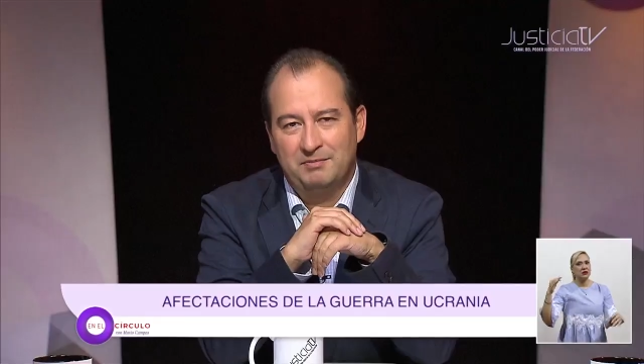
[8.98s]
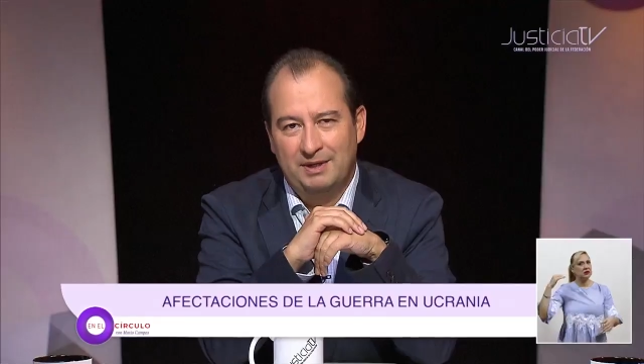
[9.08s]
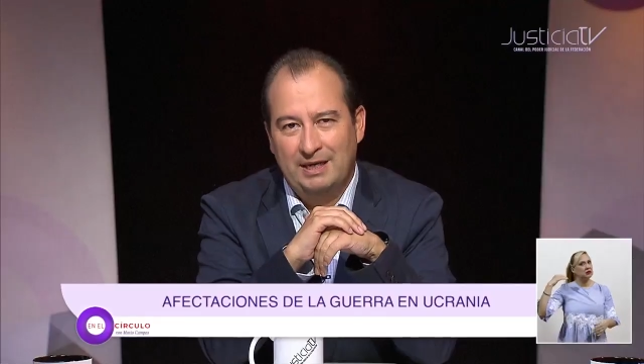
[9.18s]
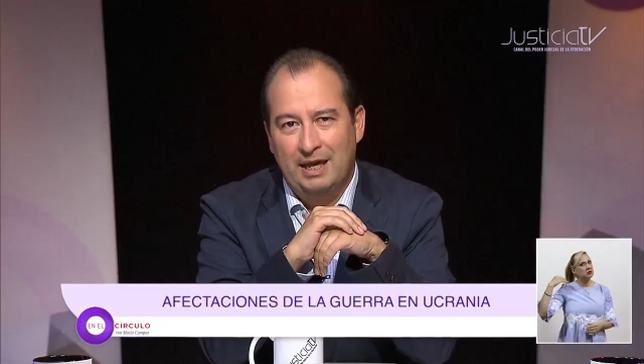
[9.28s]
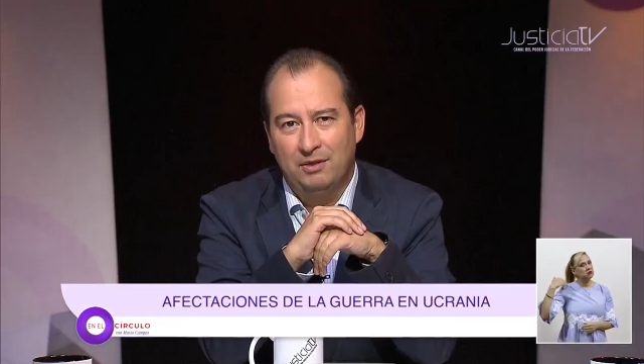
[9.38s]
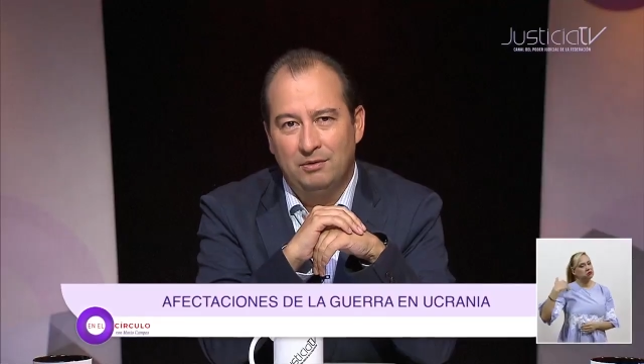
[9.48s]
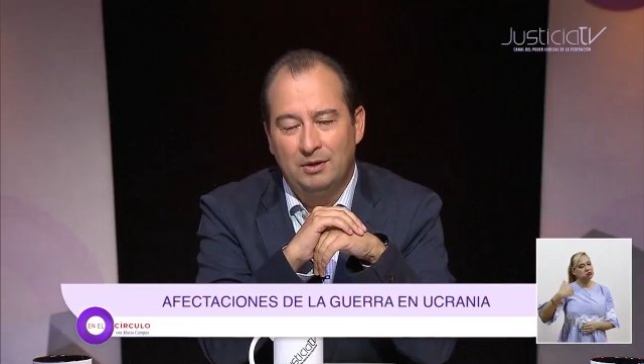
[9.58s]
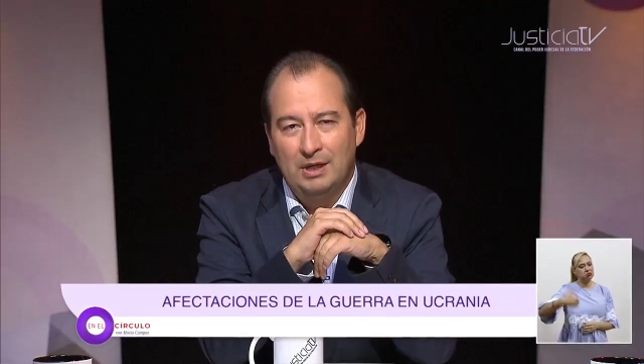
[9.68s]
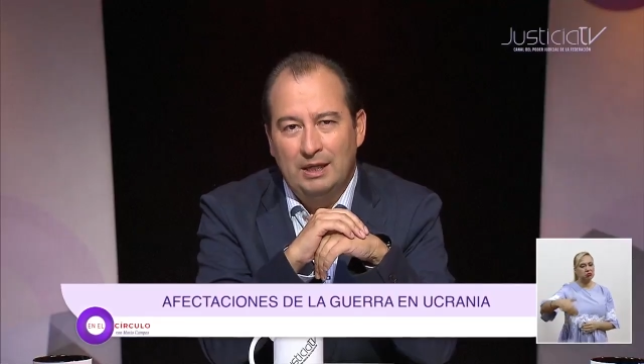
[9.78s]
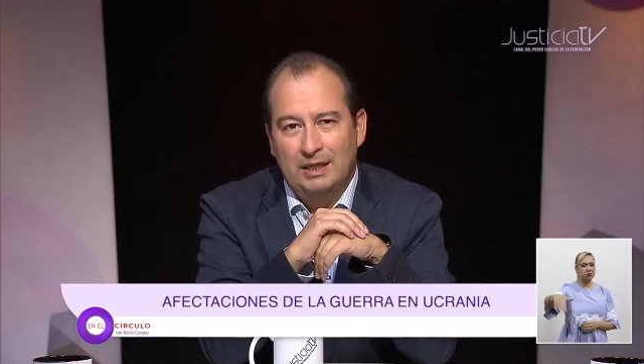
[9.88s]
Durante el
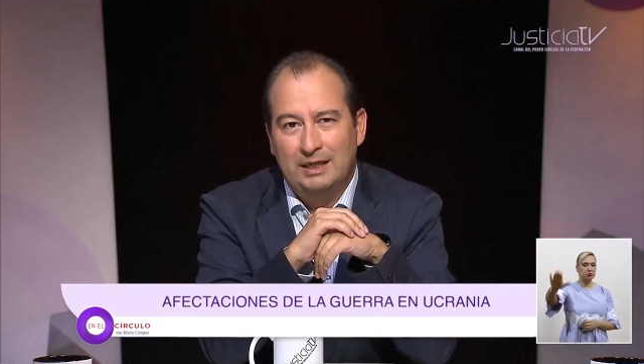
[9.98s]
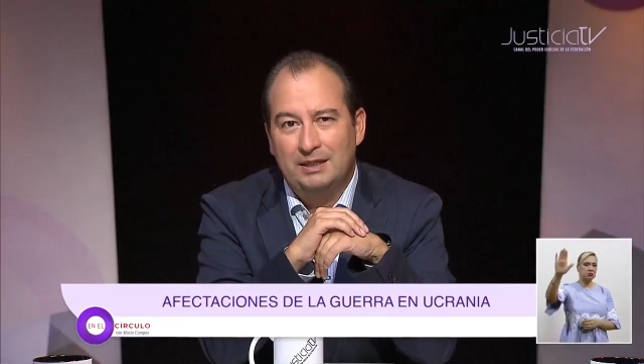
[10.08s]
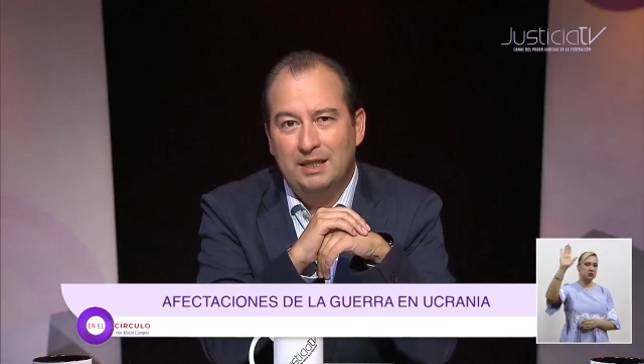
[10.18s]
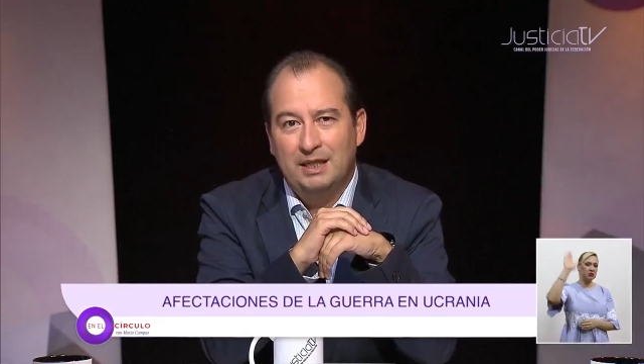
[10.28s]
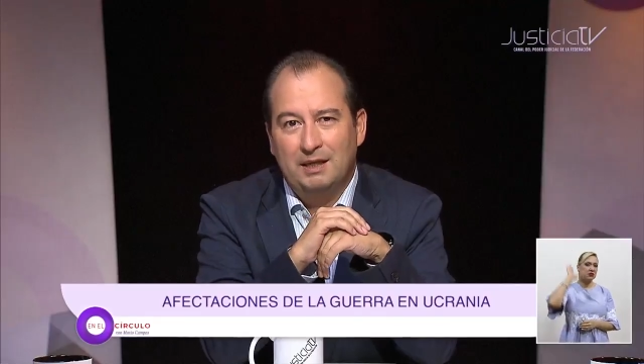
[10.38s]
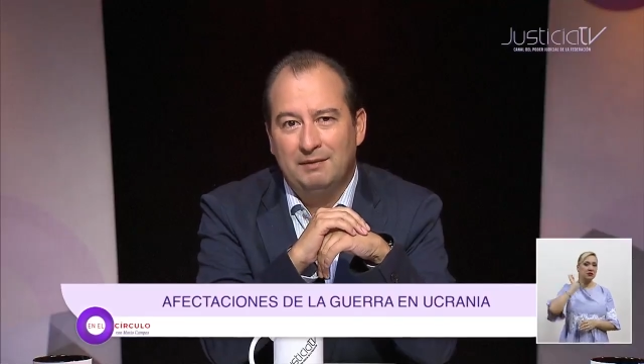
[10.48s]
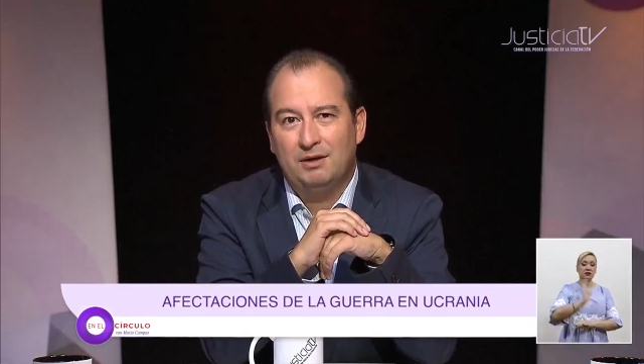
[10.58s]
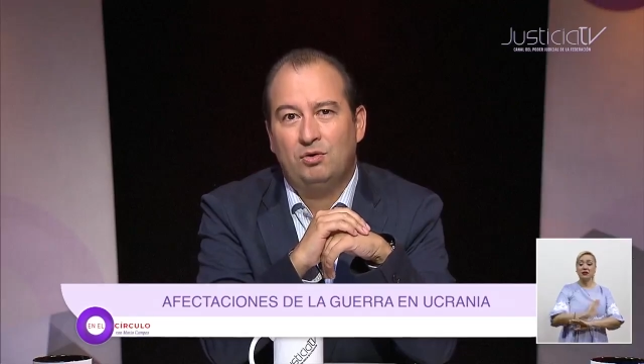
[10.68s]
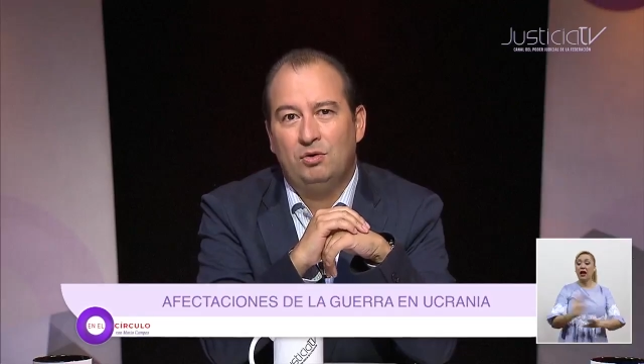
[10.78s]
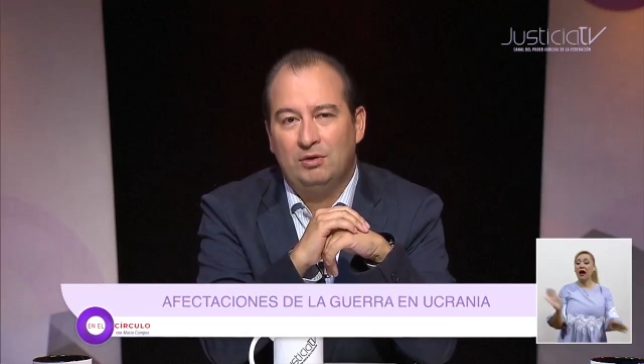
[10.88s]
programa En el Círculo de
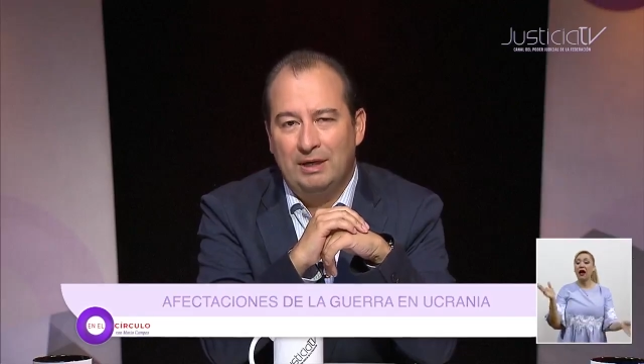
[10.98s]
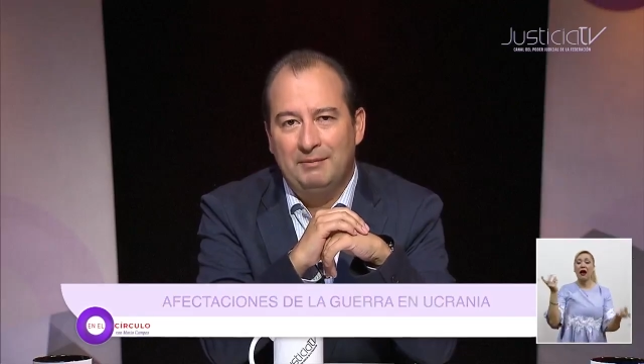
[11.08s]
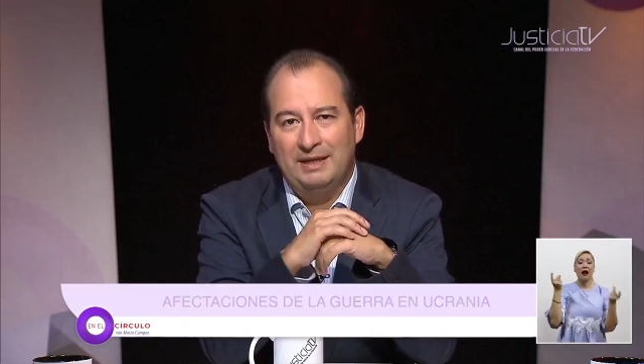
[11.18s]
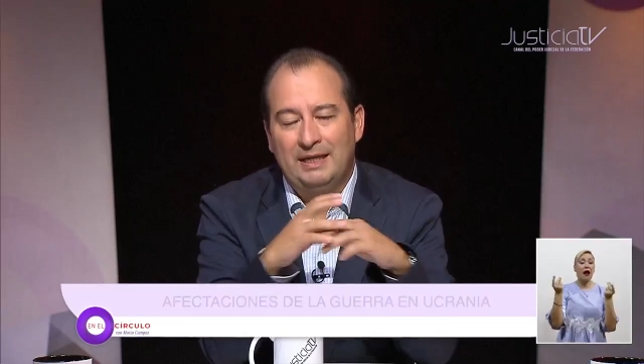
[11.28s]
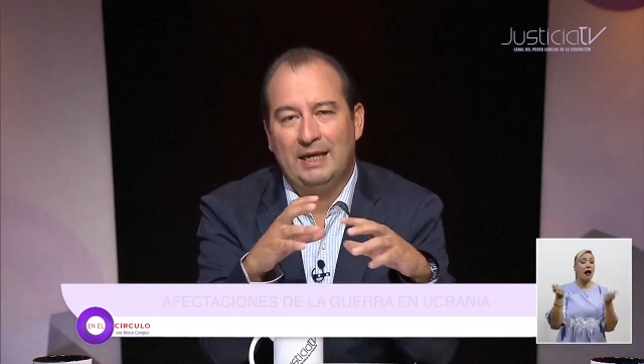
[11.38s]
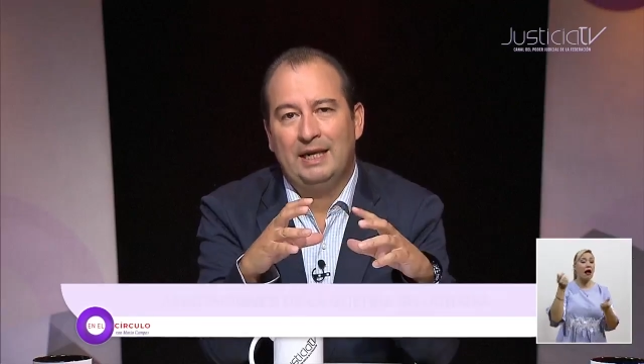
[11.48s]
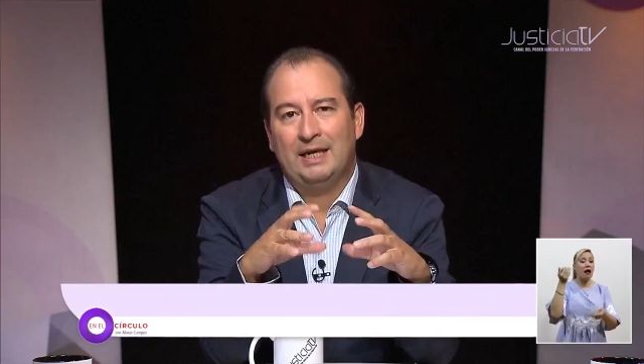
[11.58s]
Justicia TV,